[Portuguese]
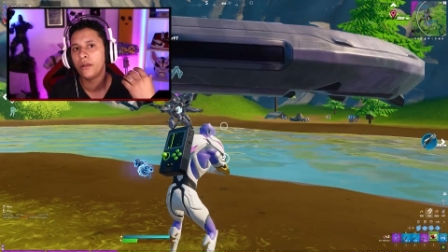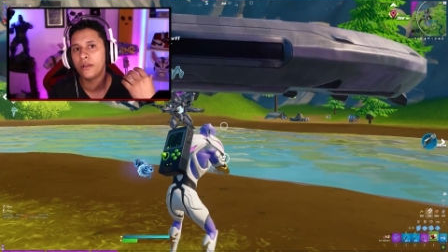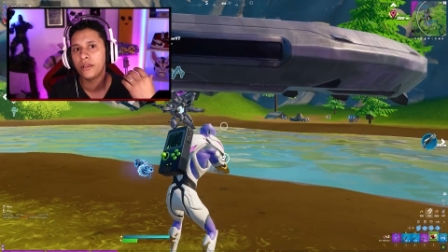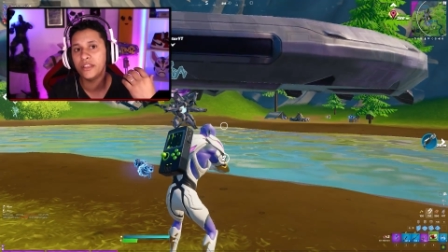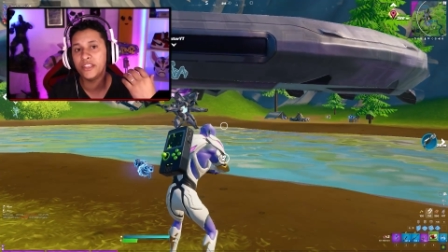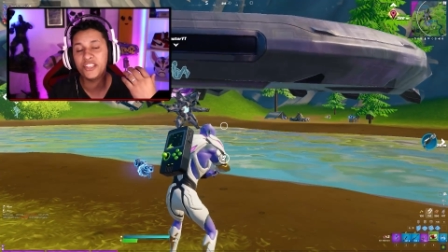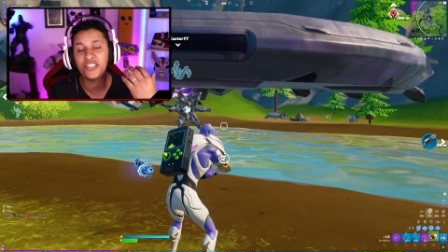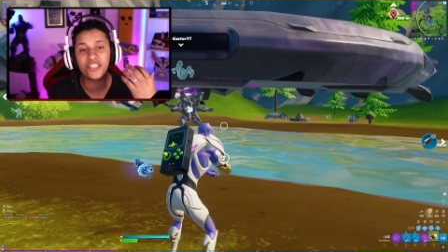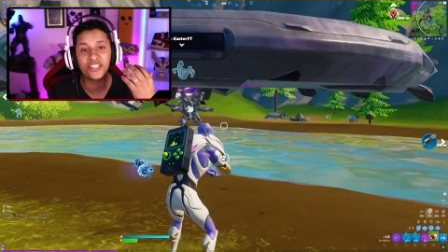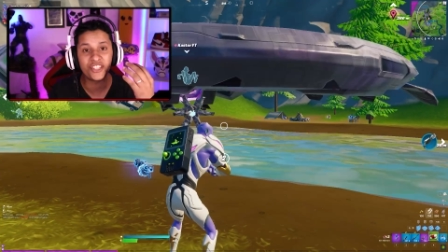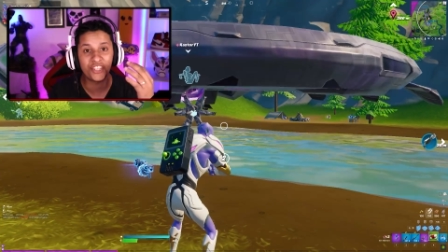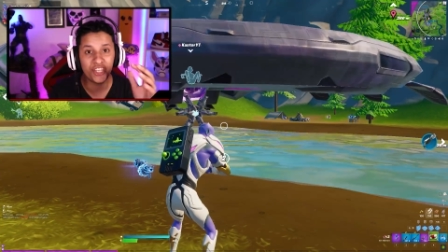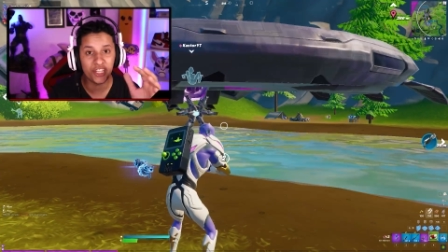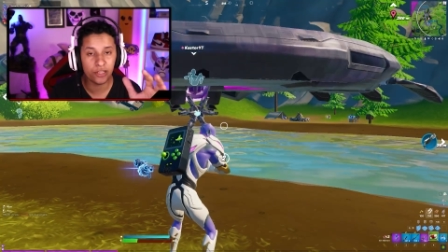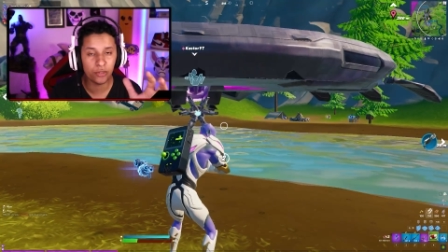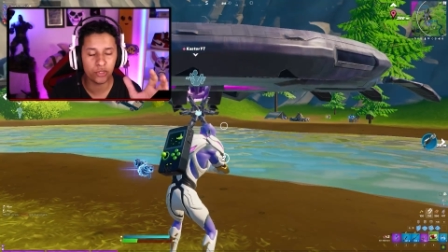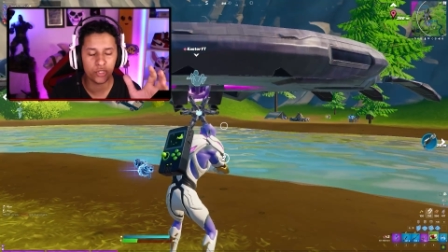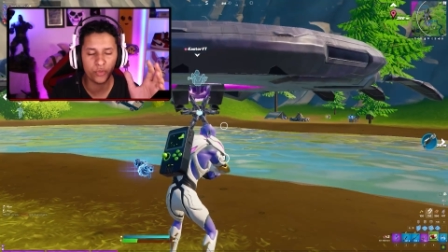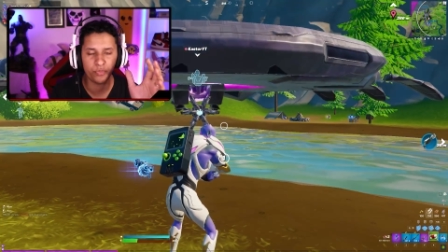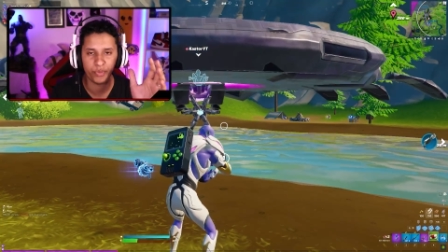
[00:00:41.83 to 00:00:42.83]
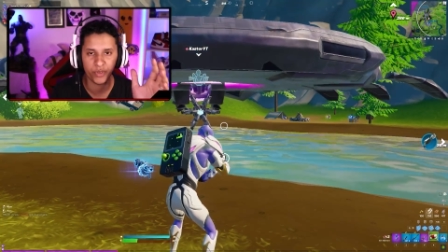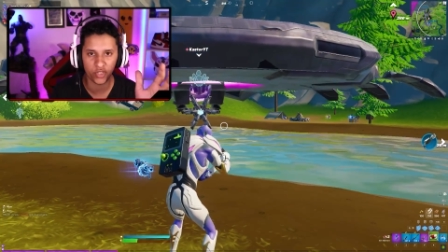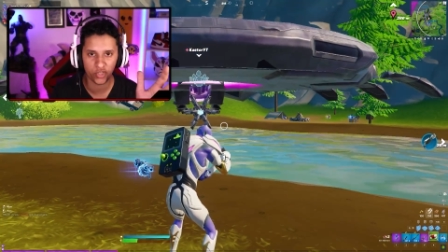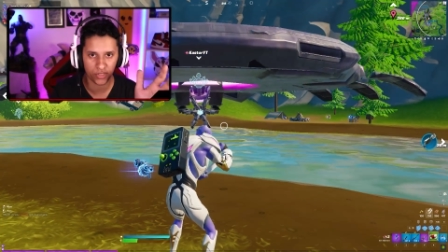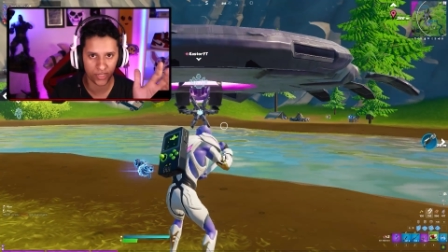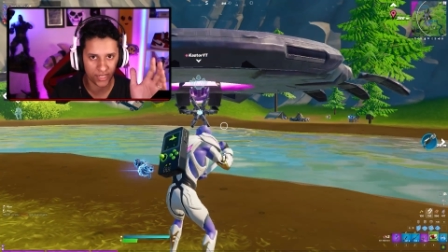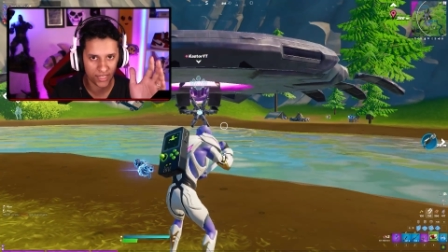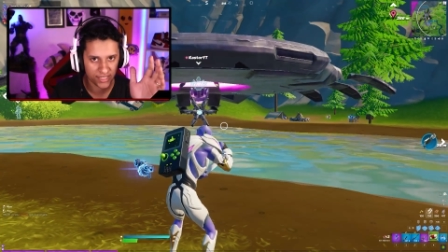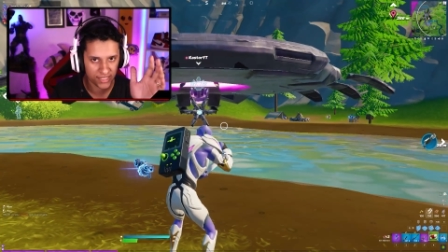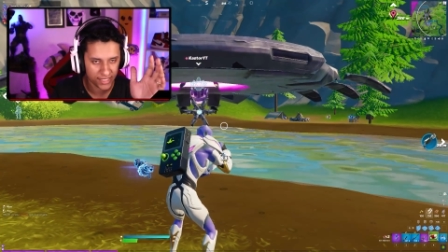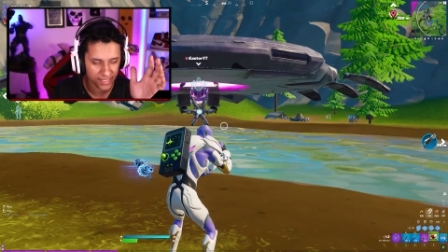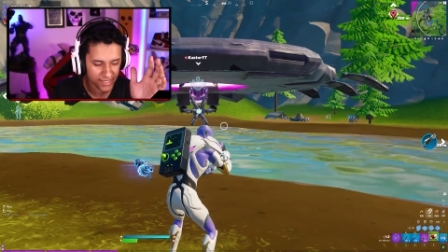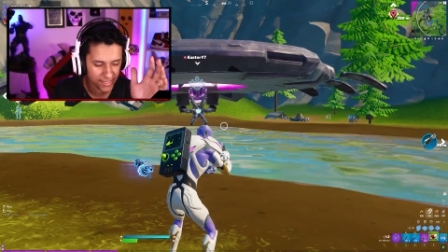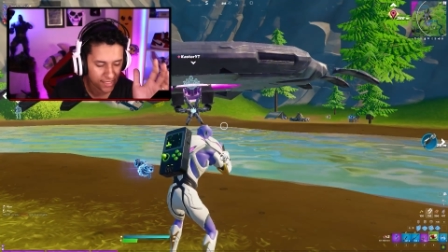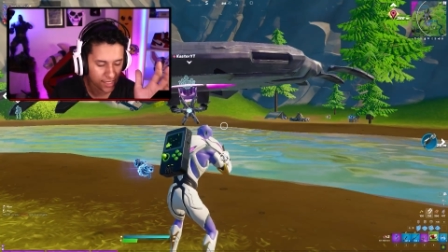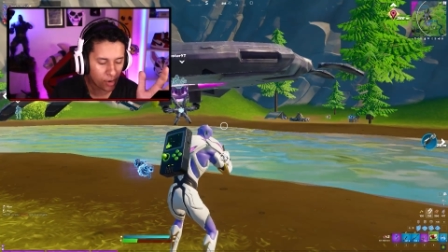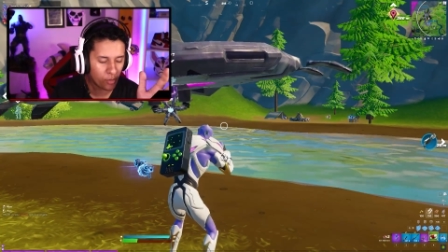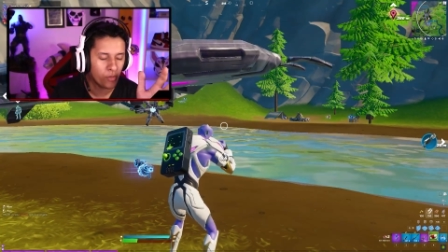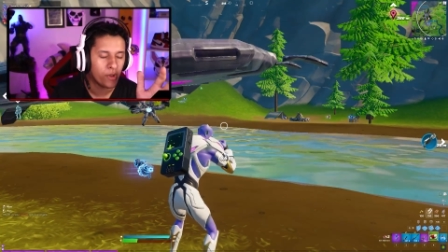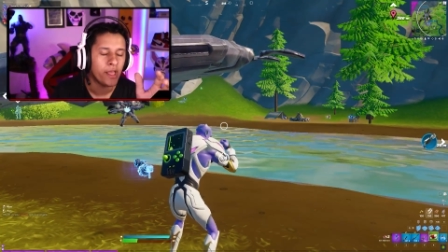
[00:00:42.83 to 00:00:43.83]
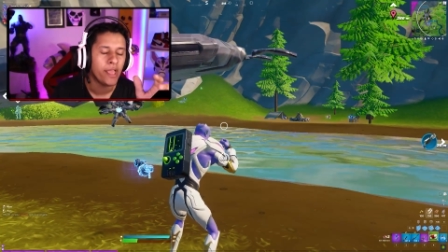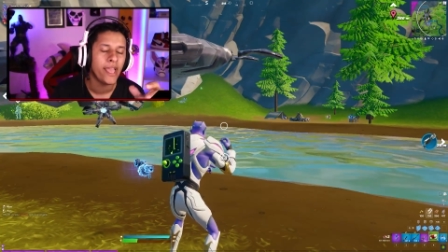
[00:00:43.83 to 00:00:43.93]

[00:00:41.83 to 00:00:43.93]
estilos de personalização.